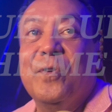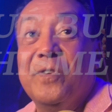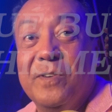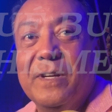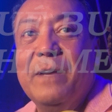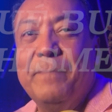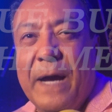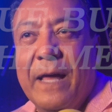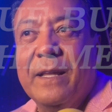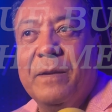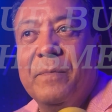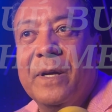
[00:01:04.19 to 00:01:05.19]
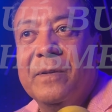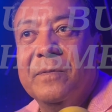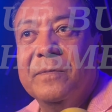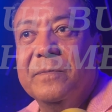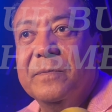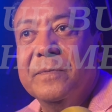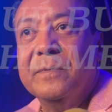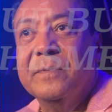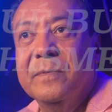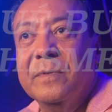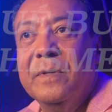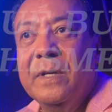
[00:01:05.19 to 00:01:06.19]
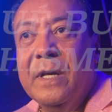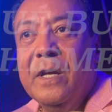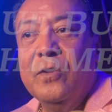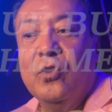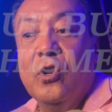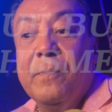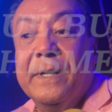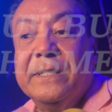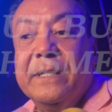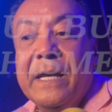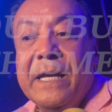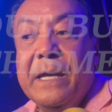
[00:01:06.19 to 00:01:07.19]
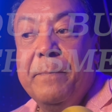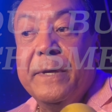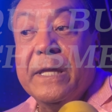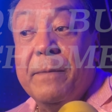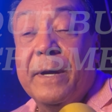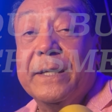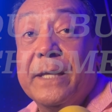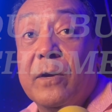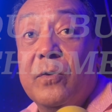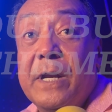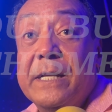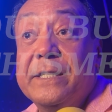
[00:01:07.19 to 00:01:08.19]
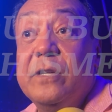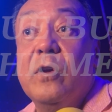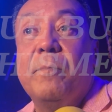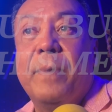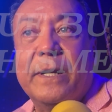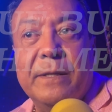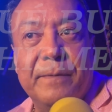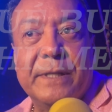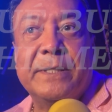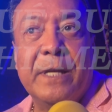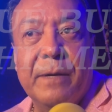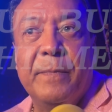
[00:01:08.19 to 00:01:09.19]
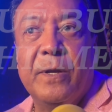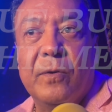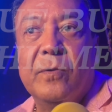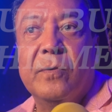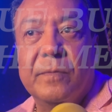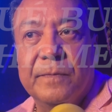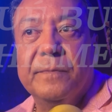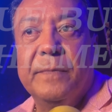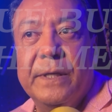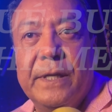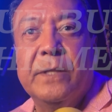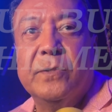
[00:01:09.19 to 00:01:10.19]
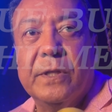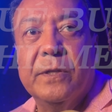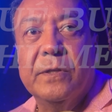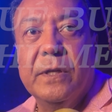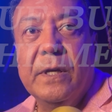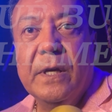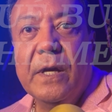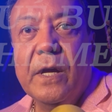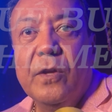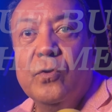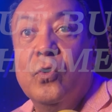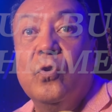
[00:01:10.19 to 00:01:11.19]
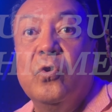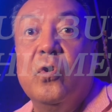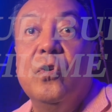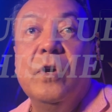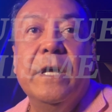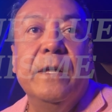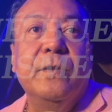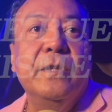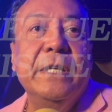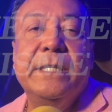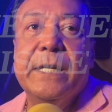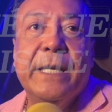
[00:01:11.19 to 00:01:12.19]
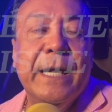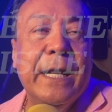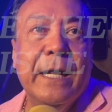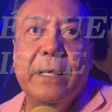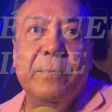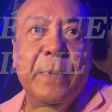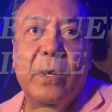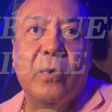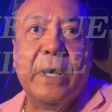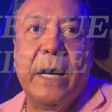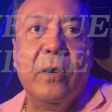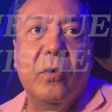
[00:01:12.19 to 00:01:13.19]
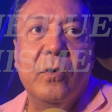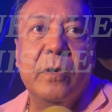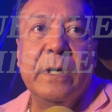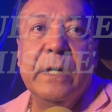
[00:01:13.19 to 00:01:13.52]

¿no? Qué padre, ¿no? No, nomás invitarme a cantar con él, sino aparte vestirme, ¿no? ¿Todavía lo tiene? No, no, no. Ni siquiera me lo regaló,